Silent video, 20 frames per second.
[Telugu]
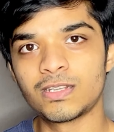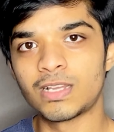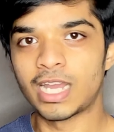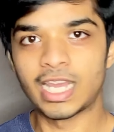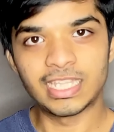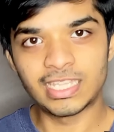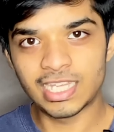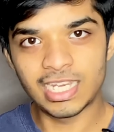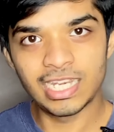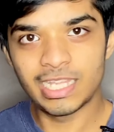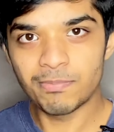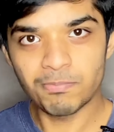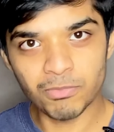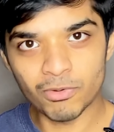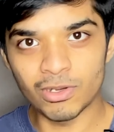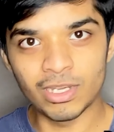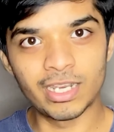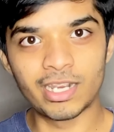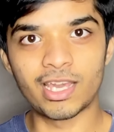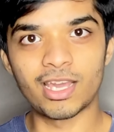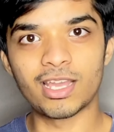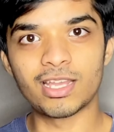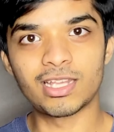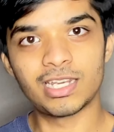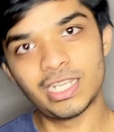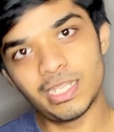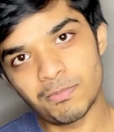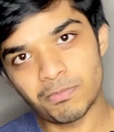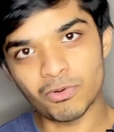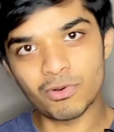ఆయన దాన్ని లేపుకోలేడా
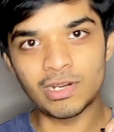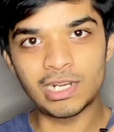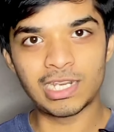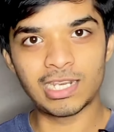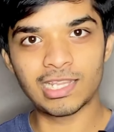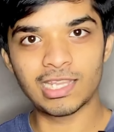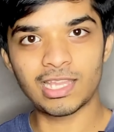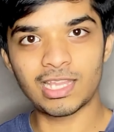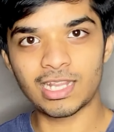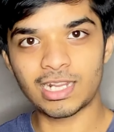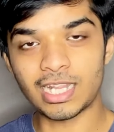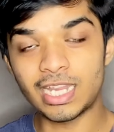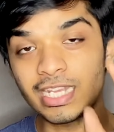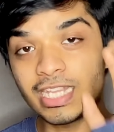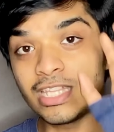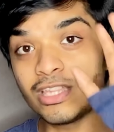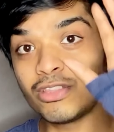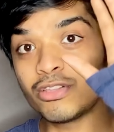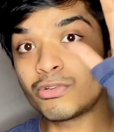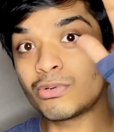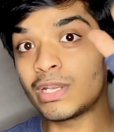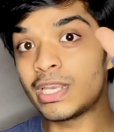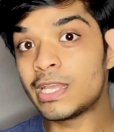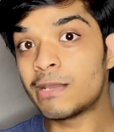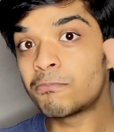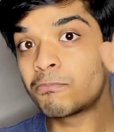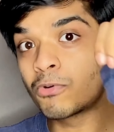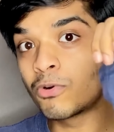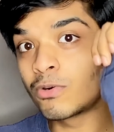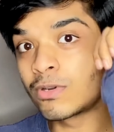లేపుకోగలడు కదా కానీ ఎందుకు
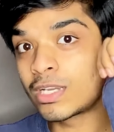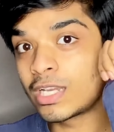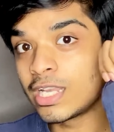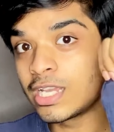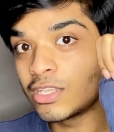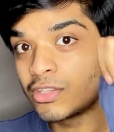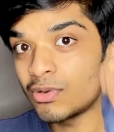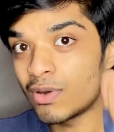లేపుకోవట్లేదు